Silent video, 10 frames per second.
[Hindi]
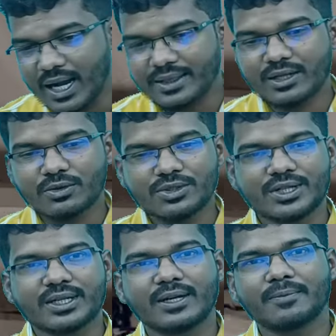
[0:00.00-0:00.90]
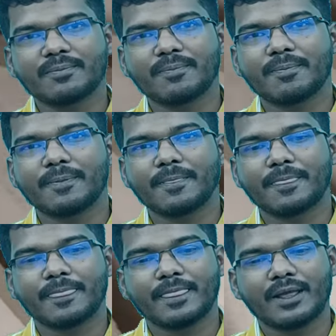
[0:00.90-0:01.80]
यहाँ तक तो ठीक
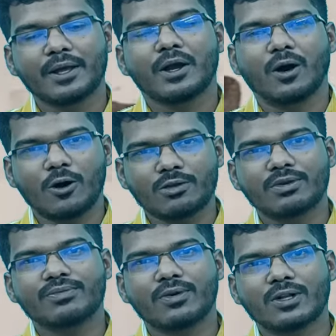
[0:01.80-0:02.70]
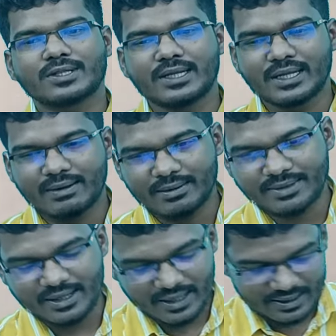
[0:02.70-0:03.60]
और भी फॉल सीलिंग के बारे
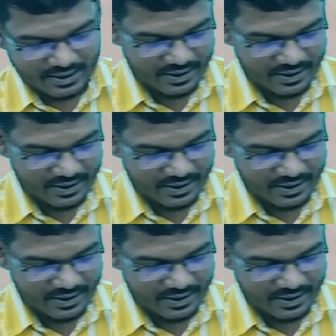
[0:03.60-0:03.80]
में जानकारी